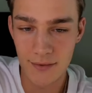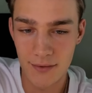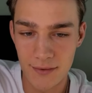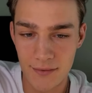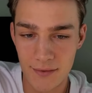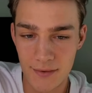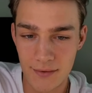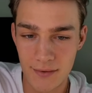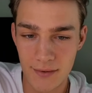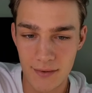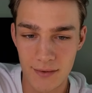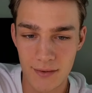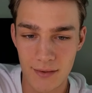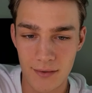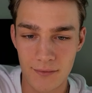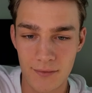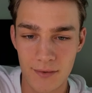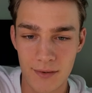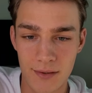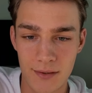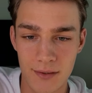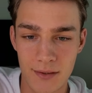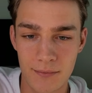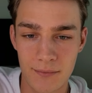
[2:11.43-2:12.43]
Was, was, was, was
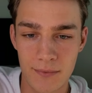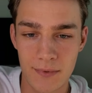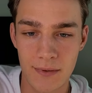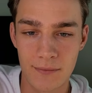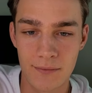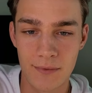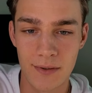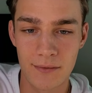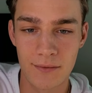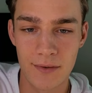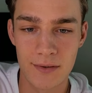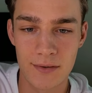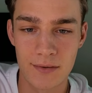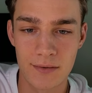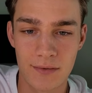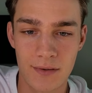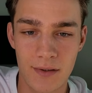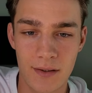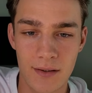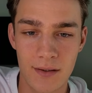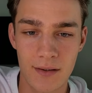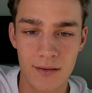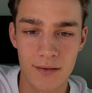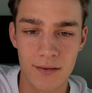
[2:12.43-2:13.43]
haben wir hier? Haben wir irgendwelche
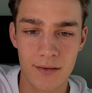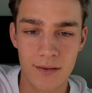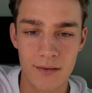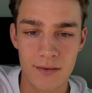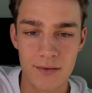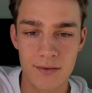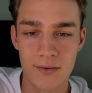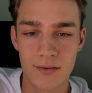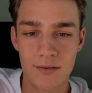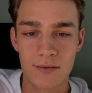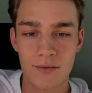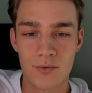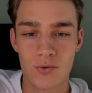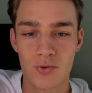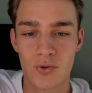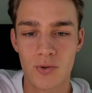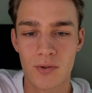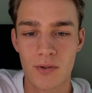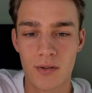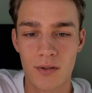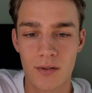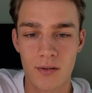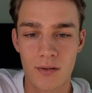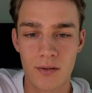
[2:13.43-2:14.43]
Fragen jetzt schon?
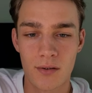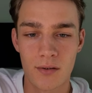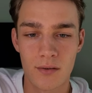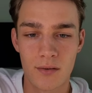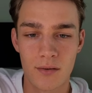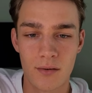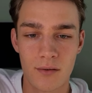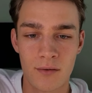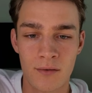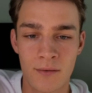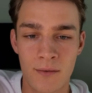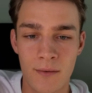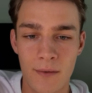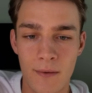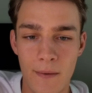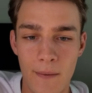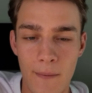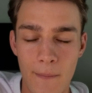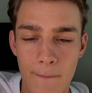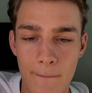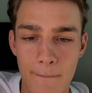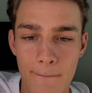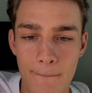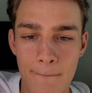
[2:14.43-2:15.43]

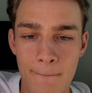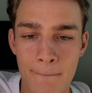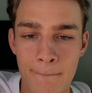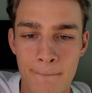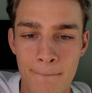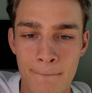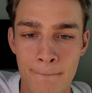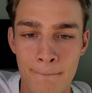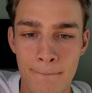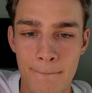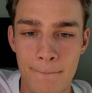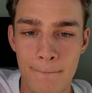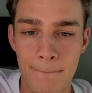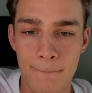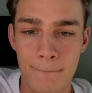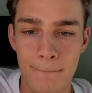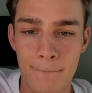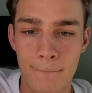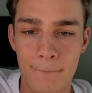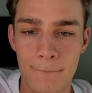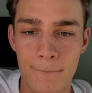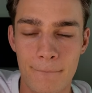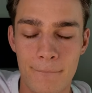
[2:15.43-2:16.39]
Hm,